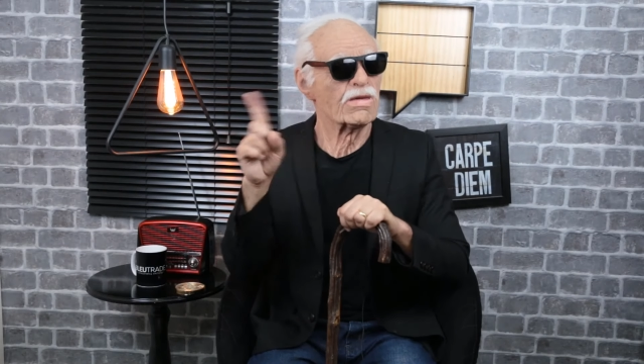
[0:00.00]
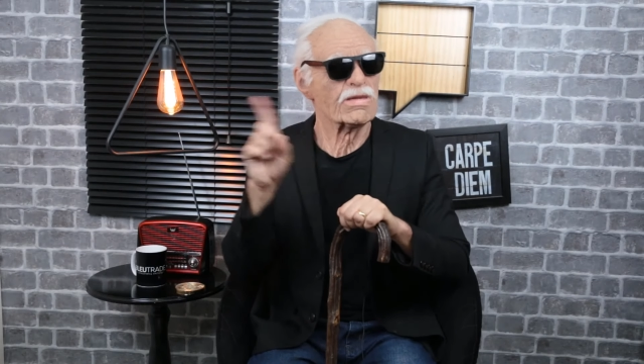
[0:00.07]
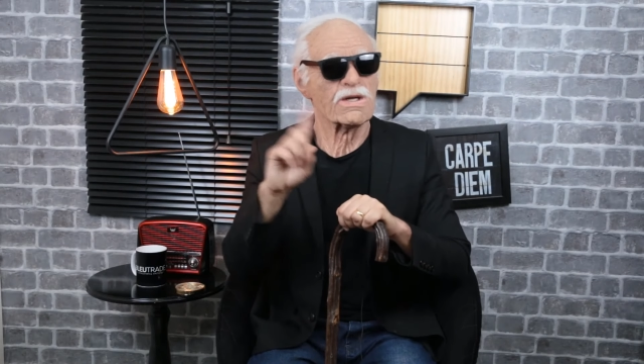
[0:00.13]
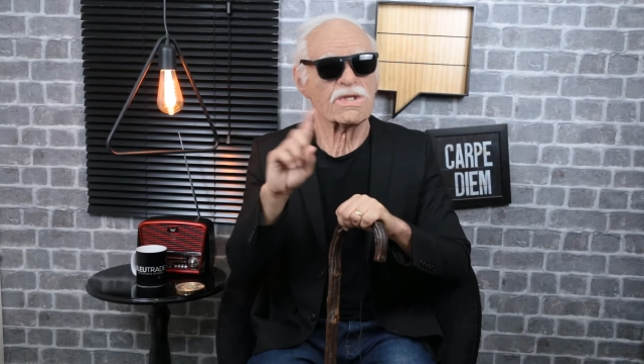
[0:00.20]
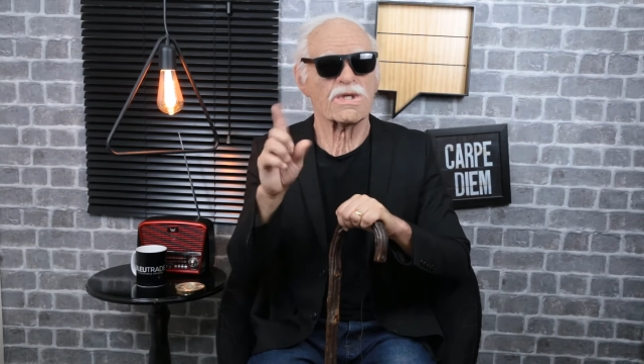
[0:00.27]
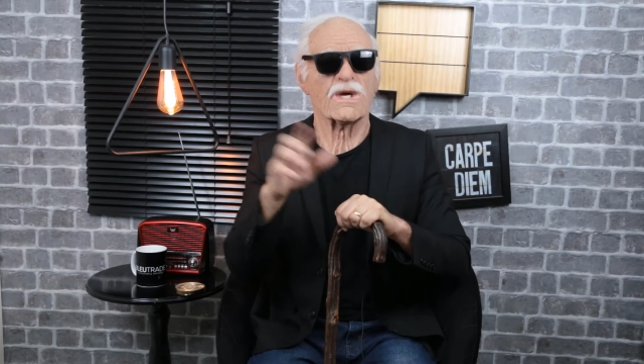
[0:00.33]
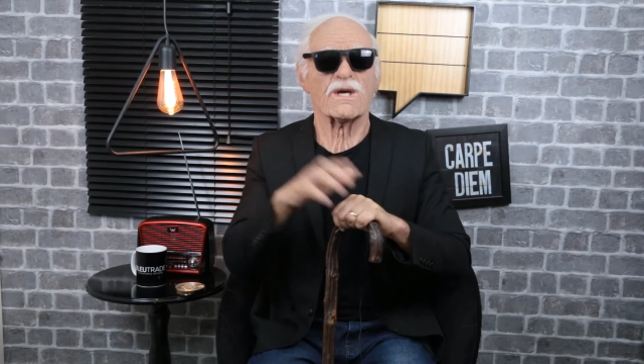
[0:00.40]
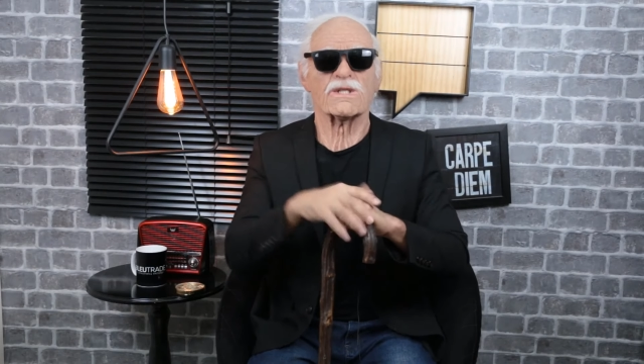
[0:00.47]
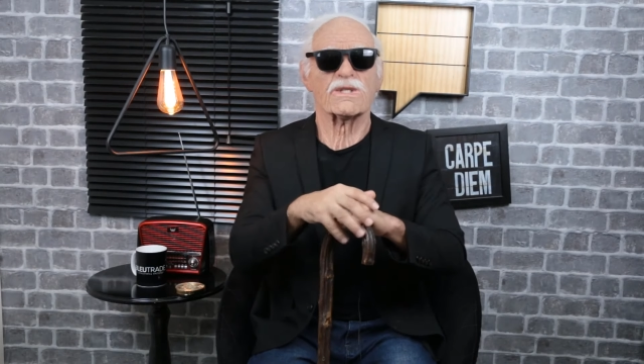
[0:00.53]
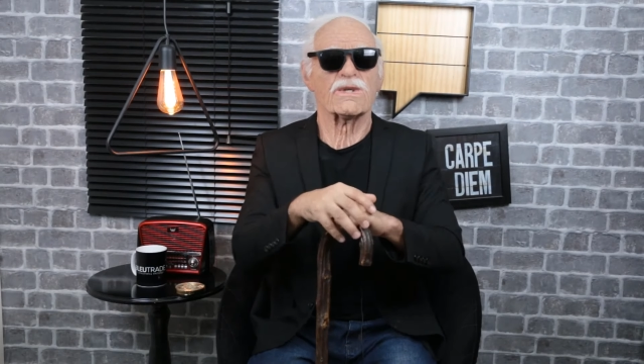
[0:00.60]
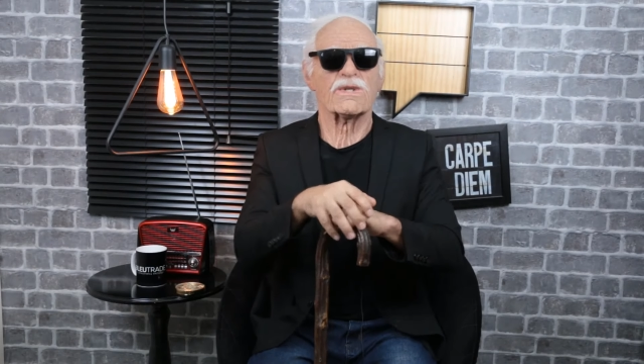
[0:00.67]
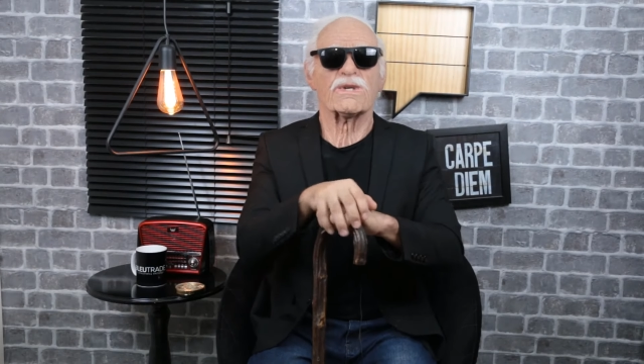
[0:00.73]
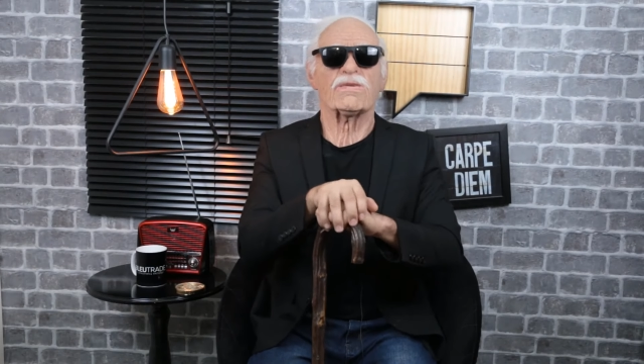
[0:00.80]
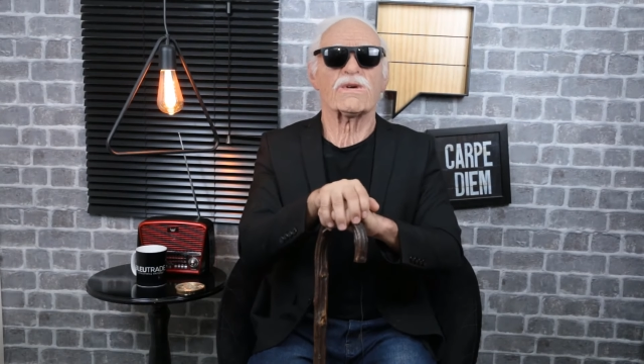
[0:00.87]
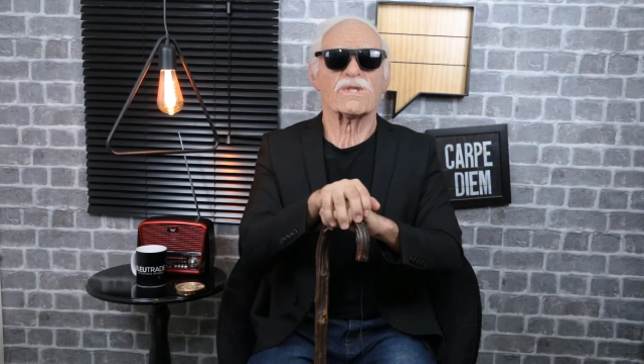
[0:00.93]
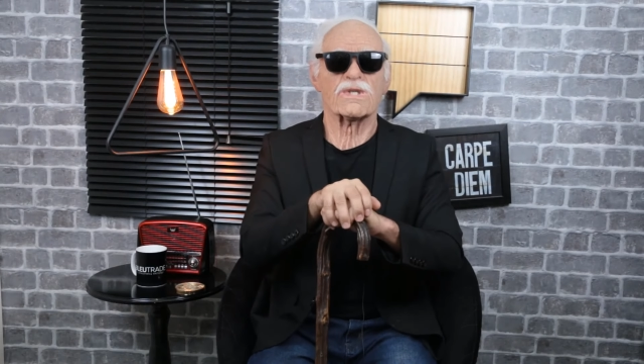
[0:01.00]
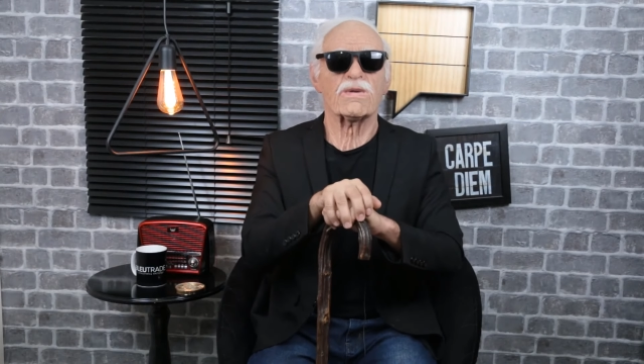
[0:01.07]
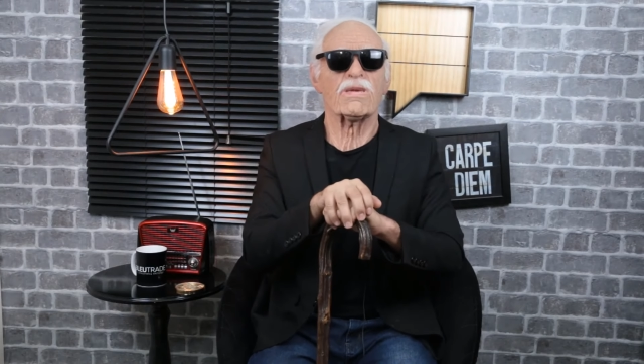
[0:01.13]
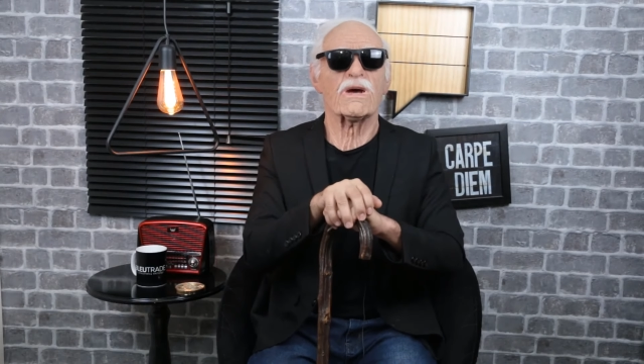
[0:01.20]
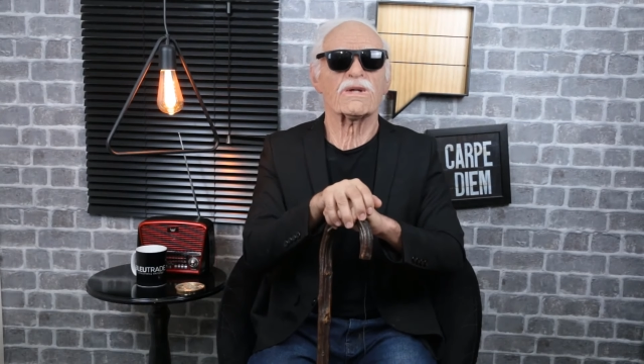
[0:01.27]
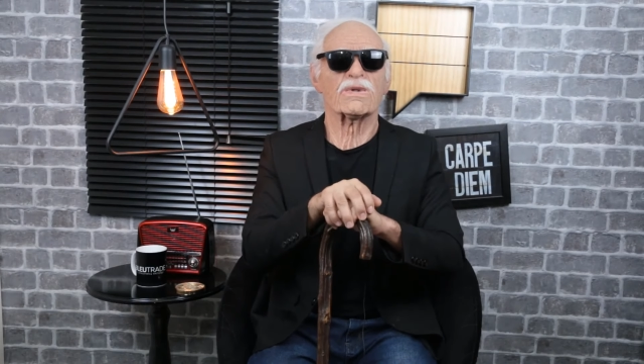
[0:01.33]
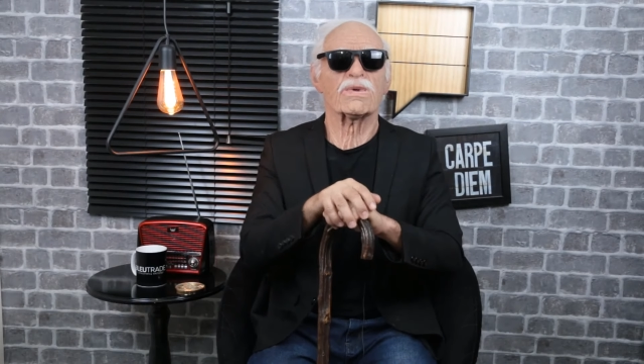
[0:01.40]
uma indicação de
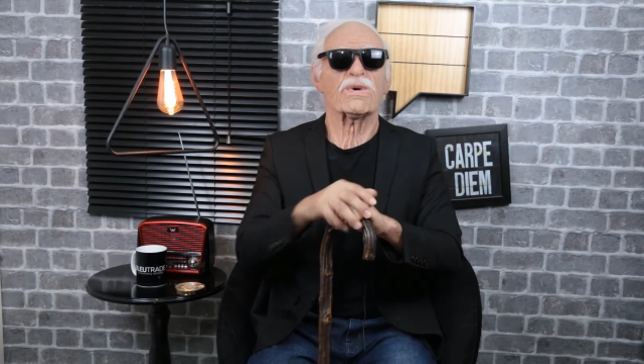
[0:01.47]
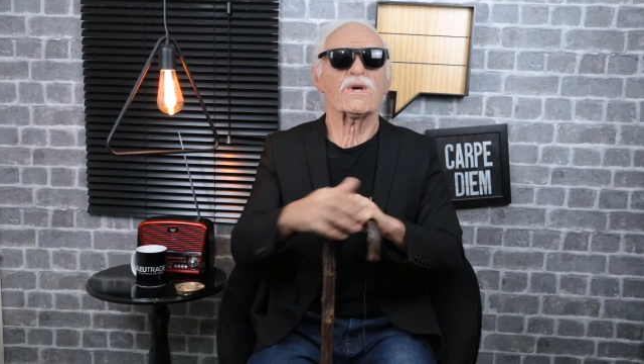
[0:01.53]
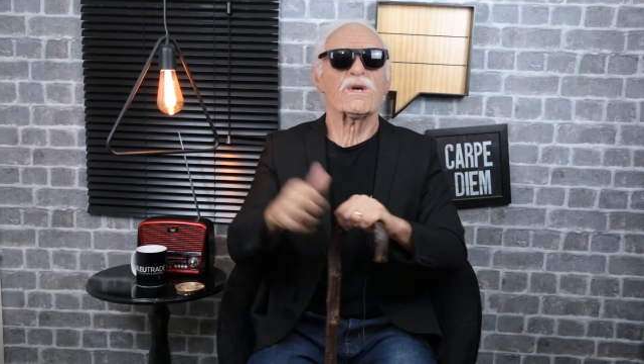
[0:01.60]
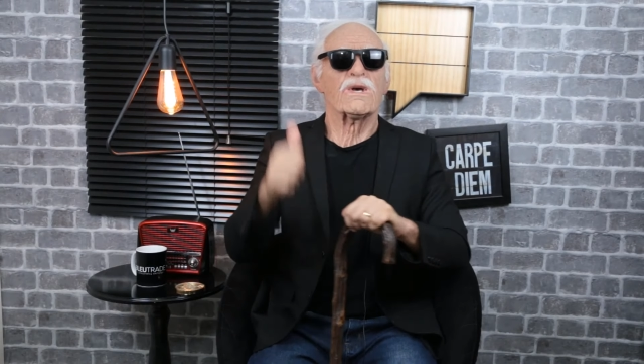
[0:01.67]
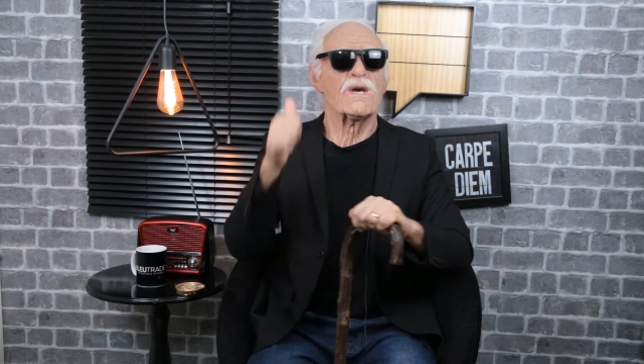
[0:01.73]
investimento,